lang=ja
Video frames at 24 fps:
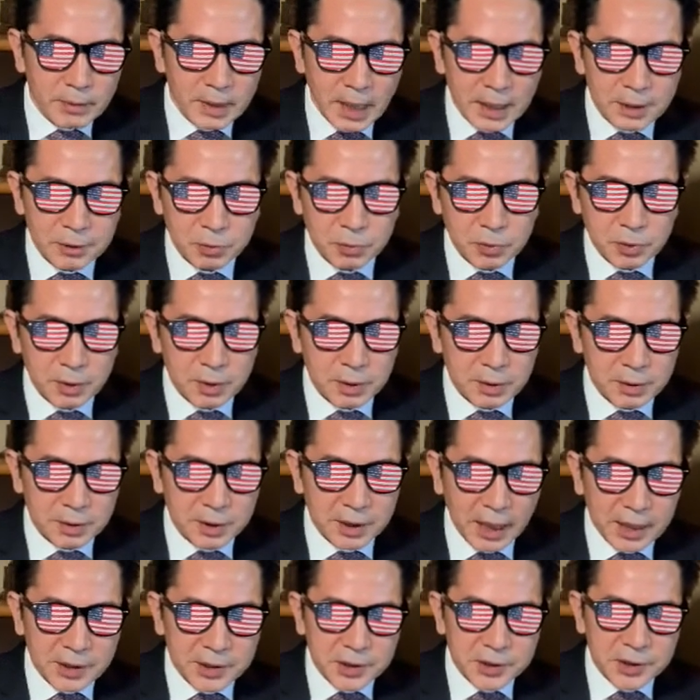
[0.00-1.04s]
あの
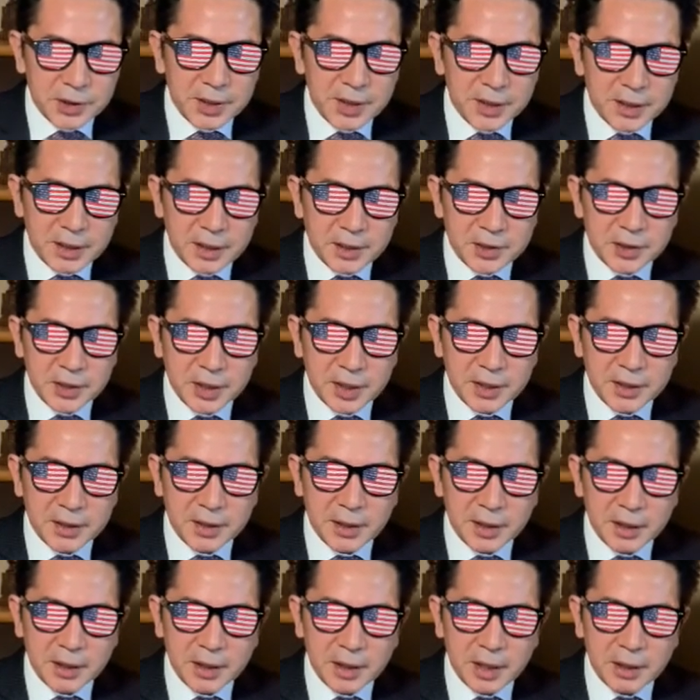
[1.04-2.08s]
男性が性
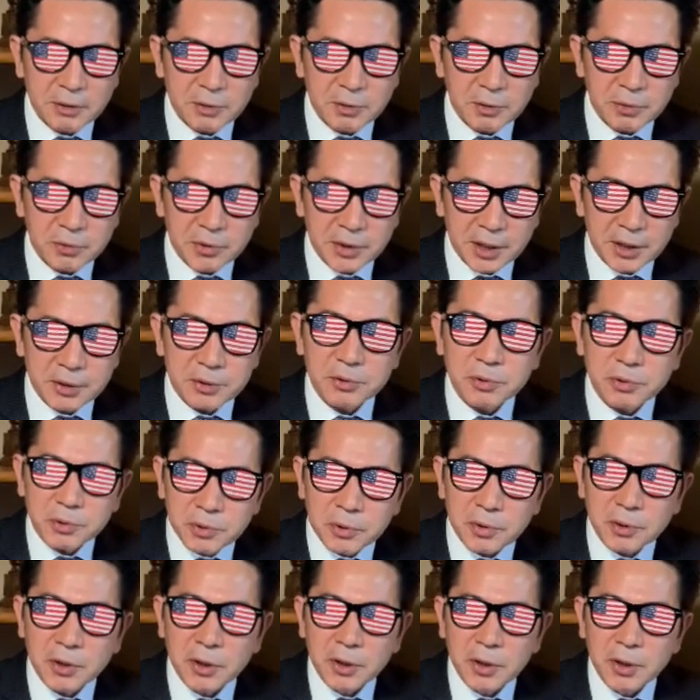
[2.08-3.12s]
転換を受ける
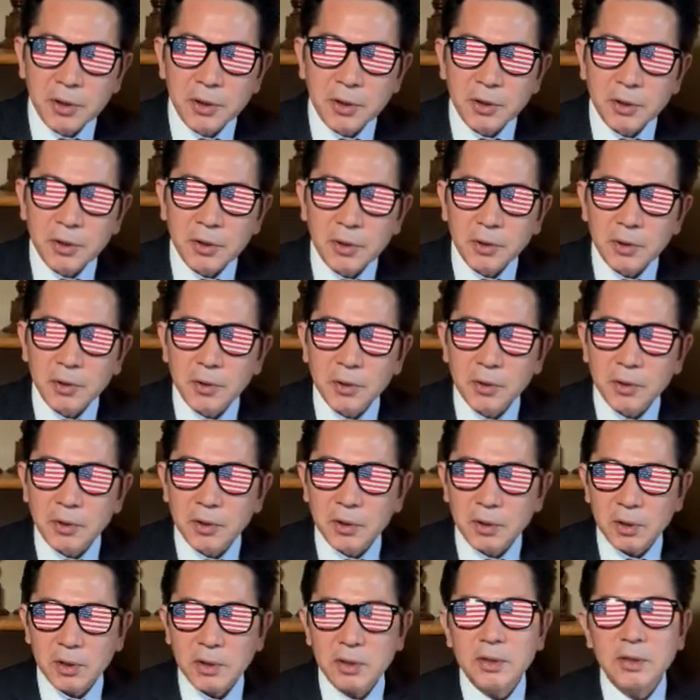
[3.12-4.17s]
と
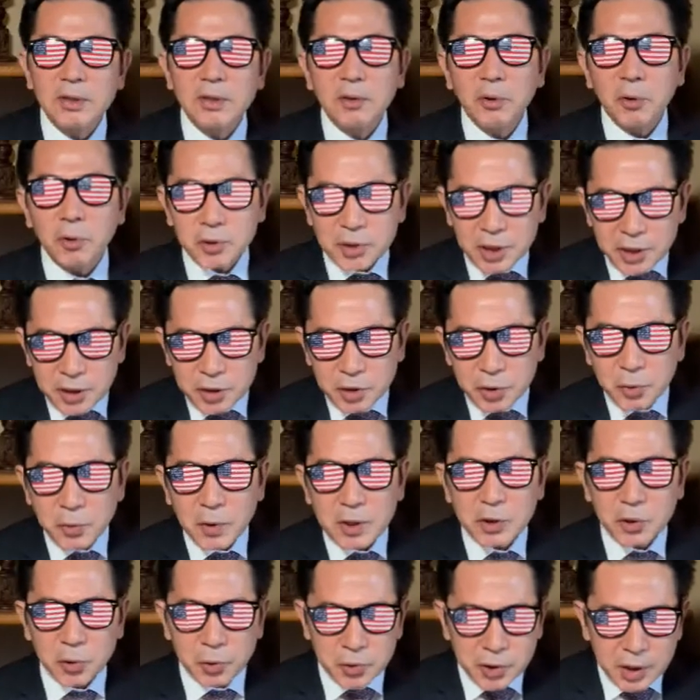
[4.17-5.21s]
戸籍上
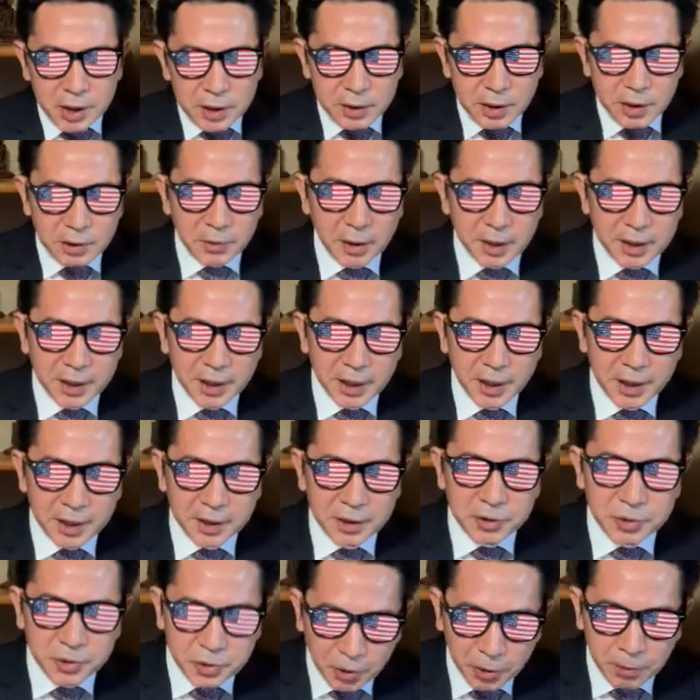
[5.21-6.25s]
は女性になるわけ
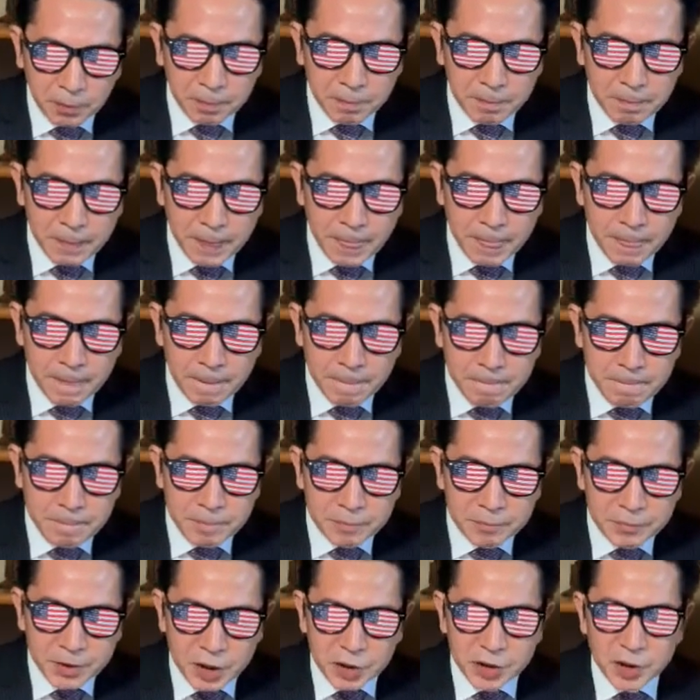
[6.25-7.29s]
ですよ。
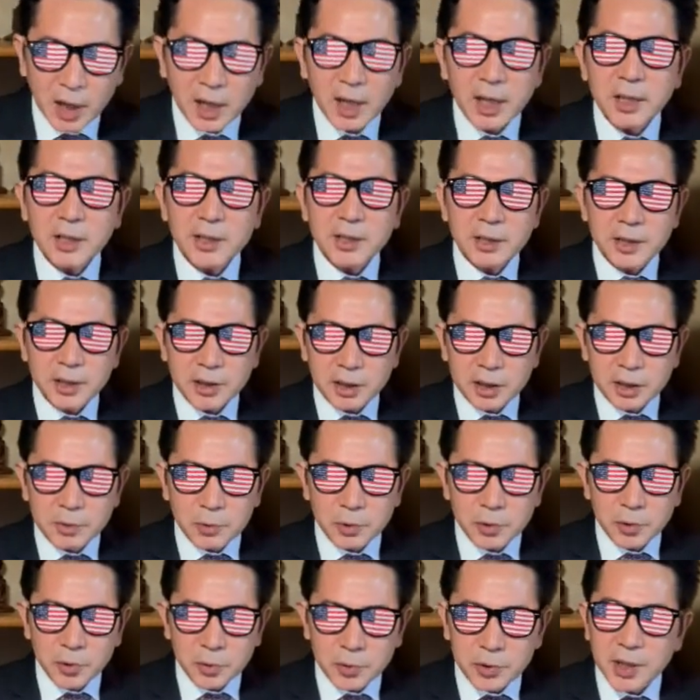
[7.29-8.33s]
で、社会的に
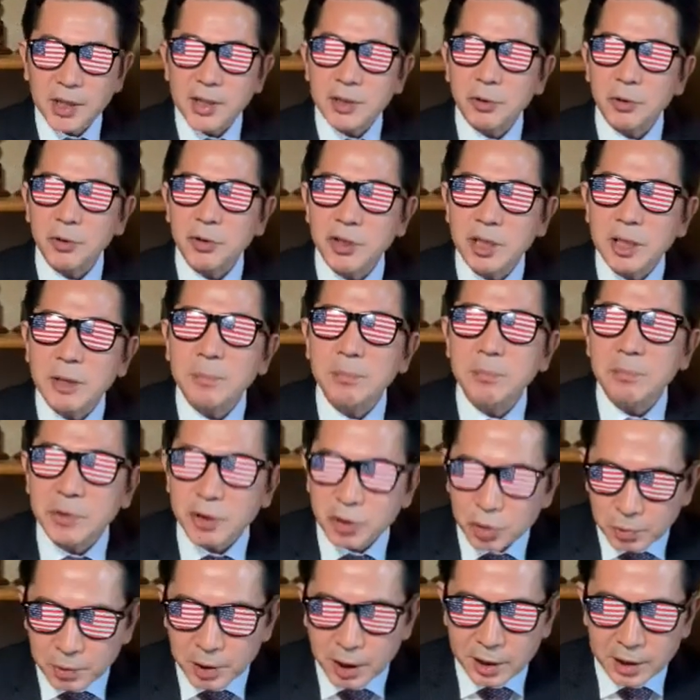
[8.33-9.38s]
も女性として
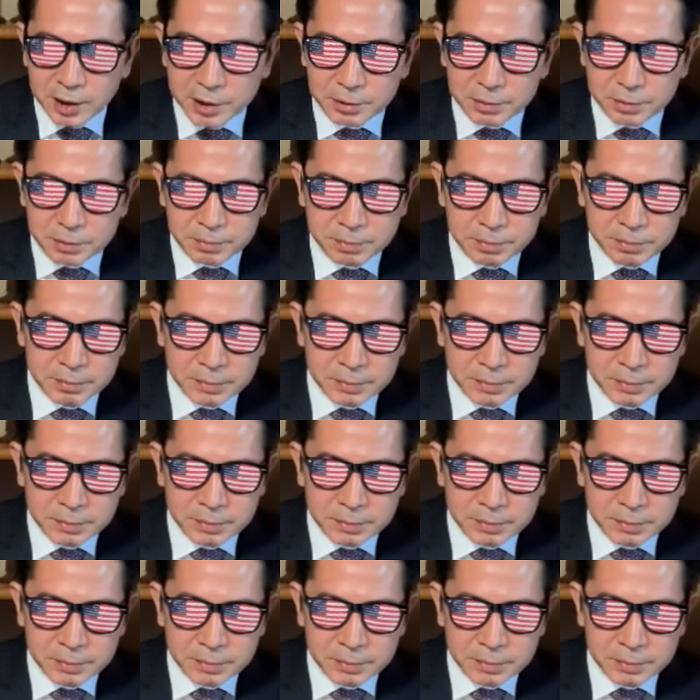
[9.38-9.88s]
認められる。